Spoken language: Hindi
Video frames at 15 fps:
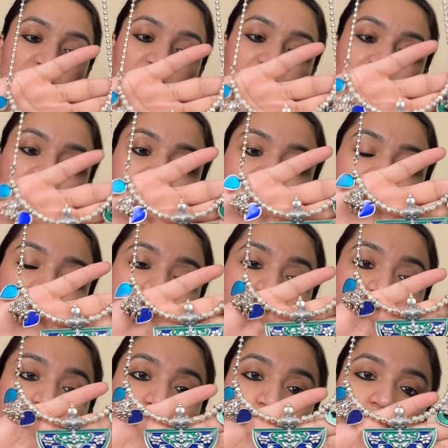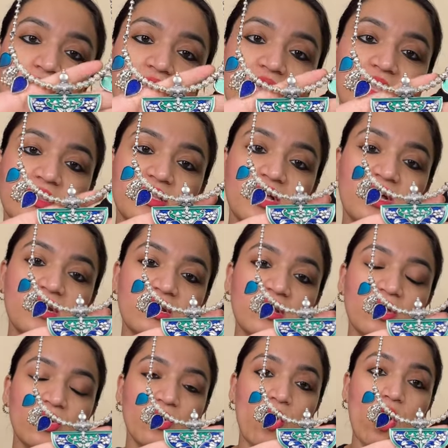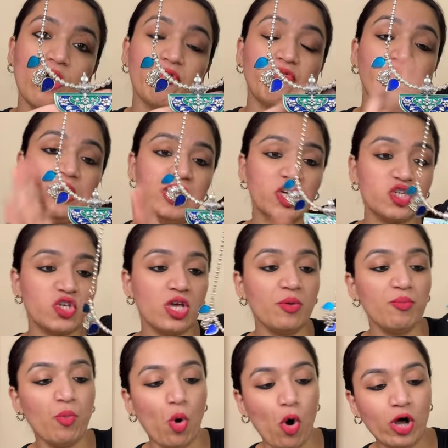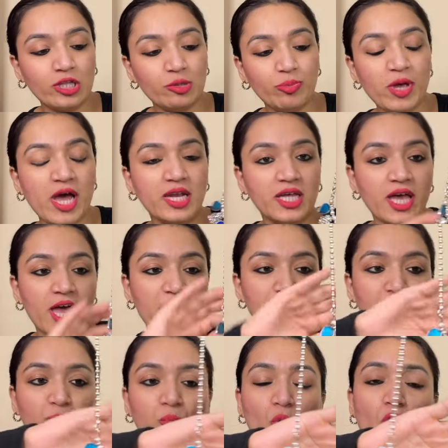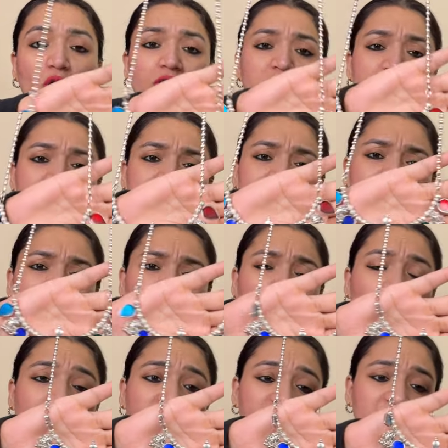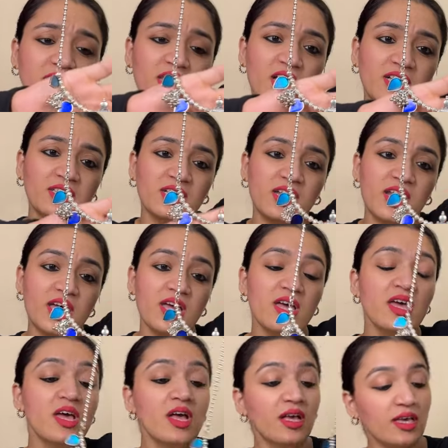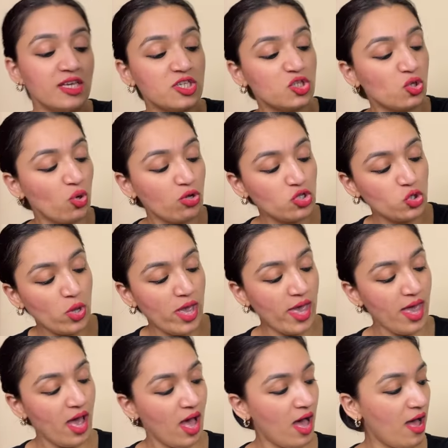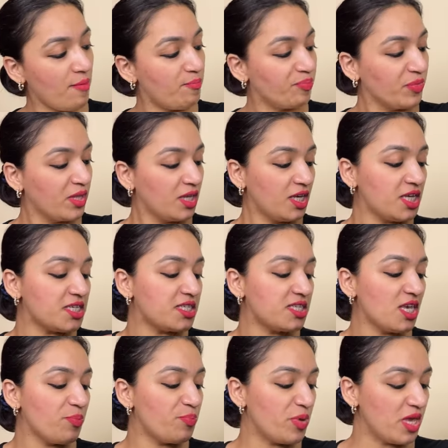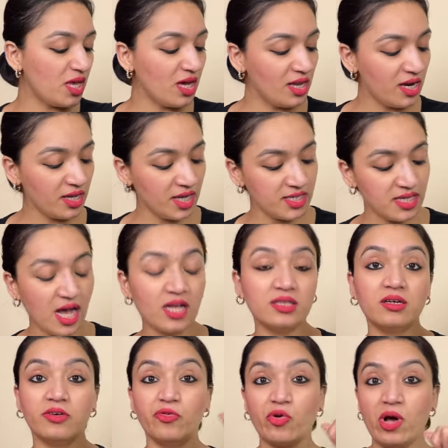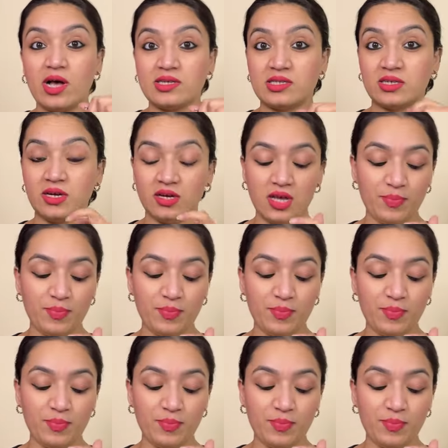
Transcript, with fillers: वर्क दे रखा है पूरे के अंदर और फिनिशिंग बहुत प्यारी है बहुत डिसेंट क्वालिटी के अंदर है इसको जो है आप किसी भी कलर के साथ कंट्रास्ट करके